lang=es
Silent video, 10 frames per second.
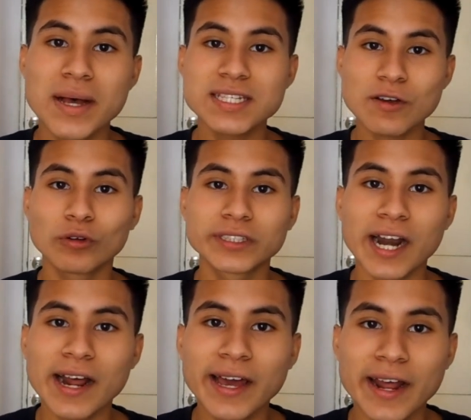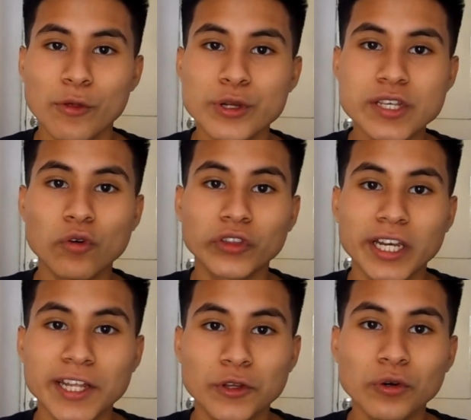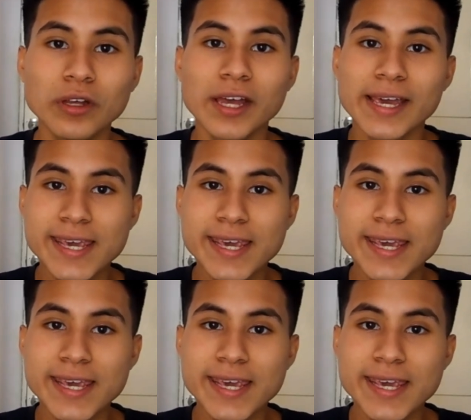vas a encontrar a creadores de contenido